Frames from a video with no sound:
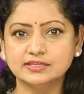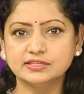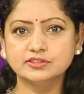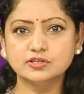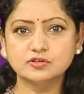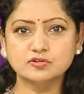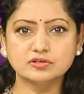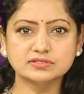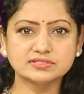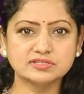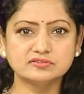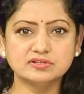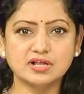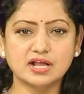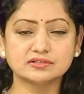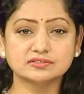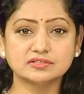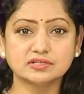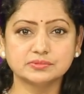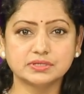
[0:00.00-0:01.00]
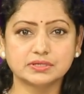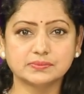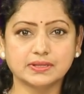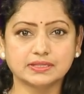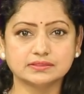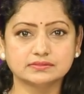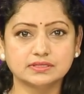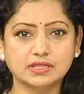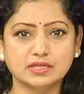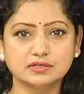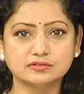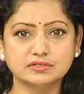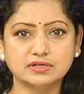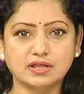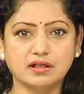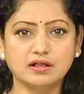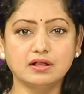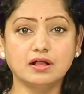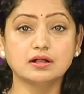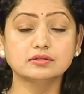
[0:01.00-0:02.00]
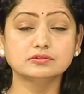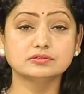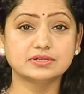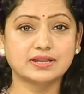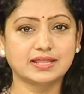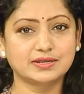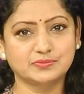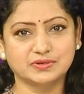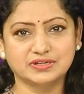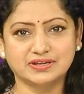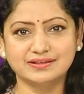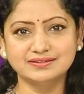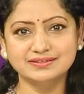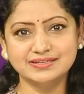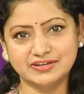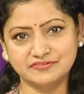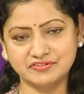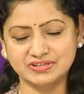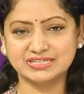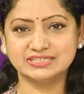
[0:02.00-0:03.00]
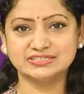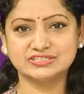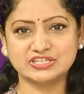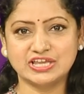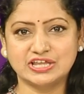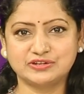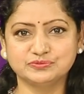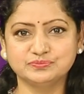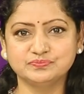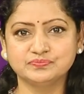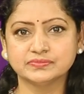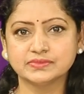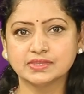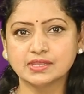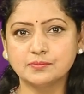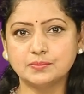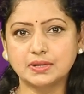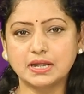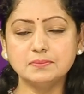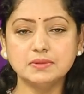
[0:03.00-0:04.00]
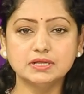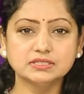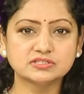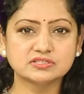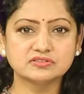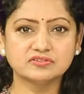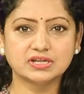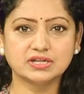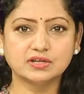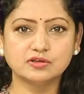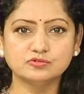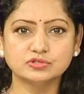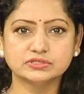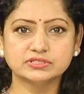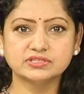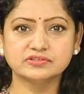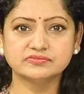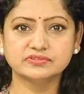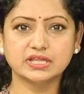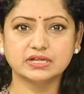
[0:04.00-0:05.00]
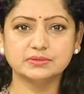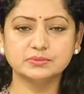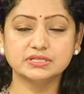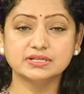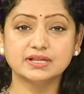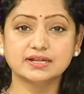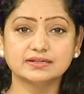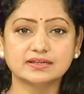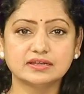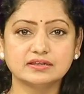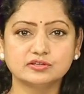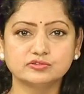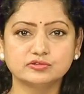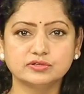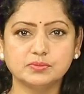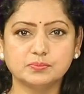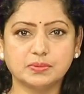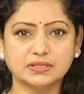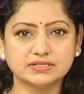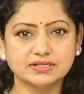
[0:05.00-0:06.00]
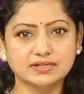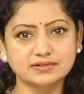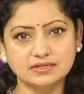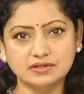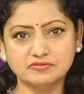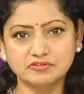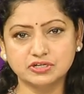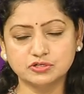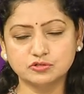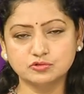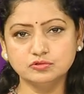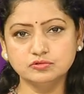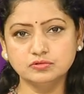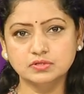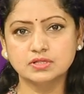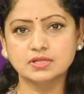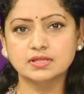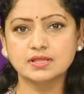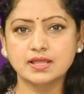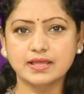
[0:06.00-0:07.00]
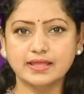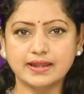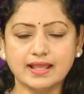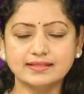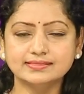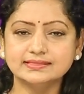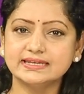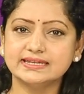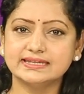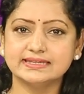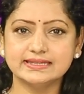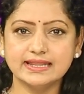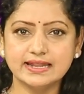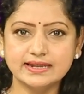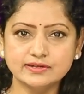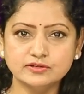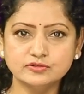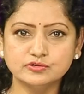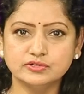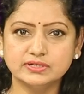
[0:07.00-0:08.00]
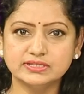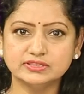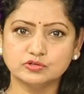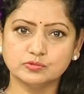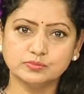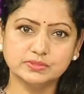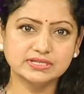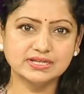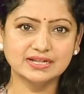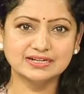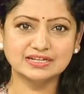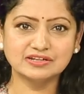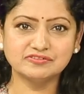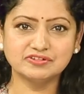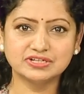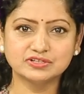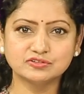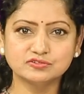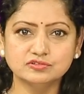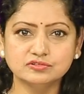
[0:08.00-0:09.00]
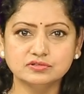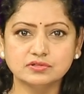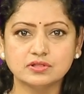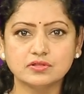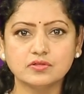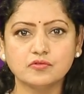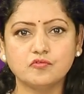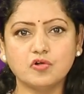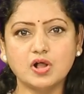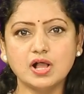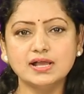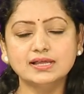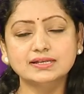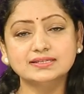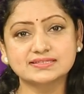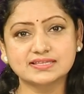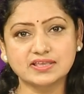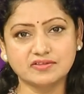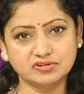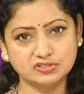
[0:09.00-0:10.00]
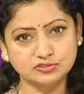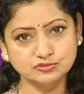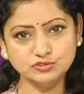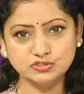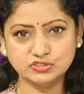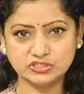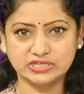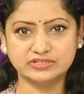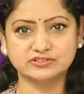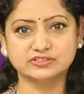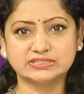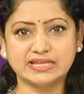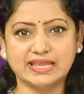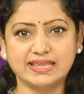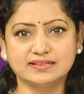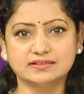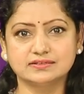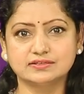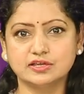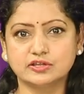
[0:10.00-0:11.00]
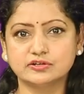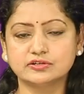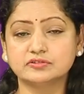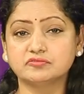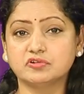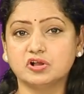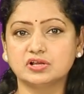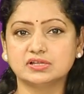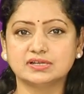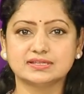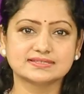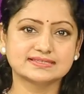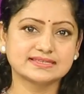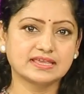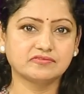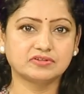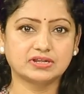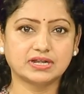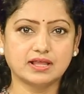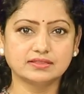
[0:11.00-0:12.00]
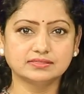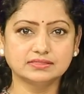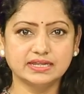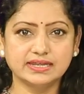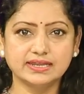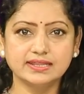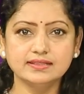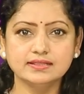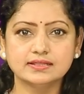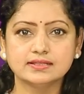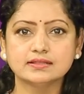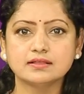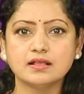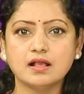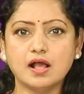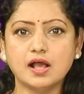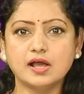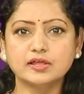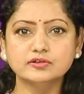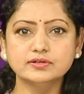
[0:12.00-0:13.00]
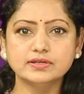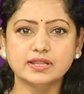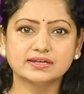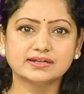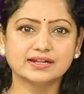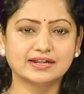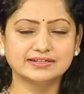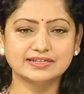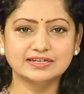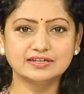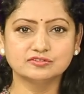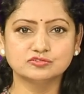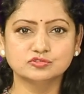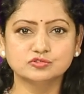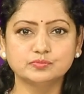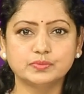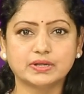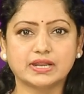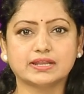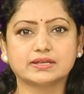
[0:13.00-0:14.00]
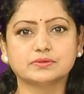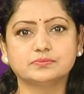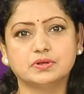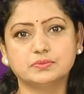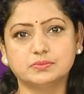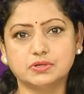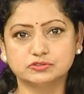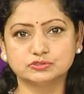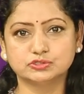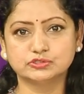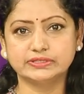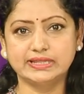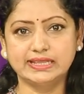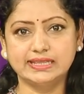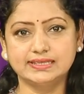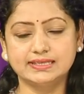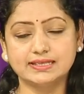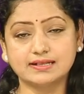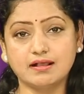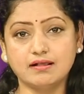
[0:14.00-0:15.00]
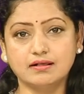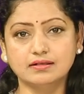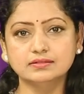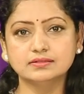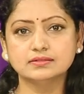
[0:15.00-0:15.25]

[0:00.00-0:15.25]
ఇందుకోసం అక్టోబర్ పద్నాలుగున అంకురార్పణ నిర్వహించారు బ్రహ్మోత్సవాల్లో ఉదయం ఎనిమిది గంటల నుండి పది గంటల వరకు రాత్రి ఏడు నుండి తొమ్మిది గంటల వరకు వాహన సేవలు జరుగుతాయి గరుడ వాహన సేవ రాత్రి ఆరున్నర గంటలకు ప్రారంభమవుతుంది ఇక